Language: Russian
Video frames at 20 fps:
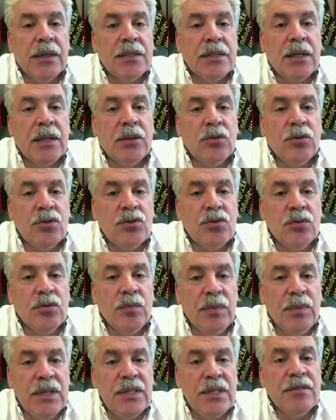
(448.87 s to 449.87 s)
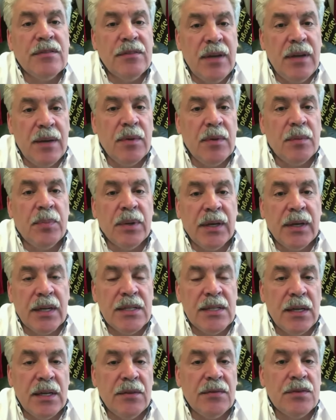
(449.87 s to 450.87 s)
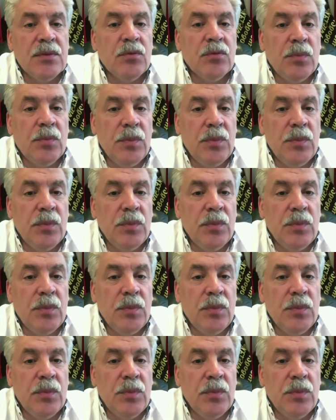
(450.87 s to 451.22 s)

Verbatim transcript: за то, что мы с вами показали всему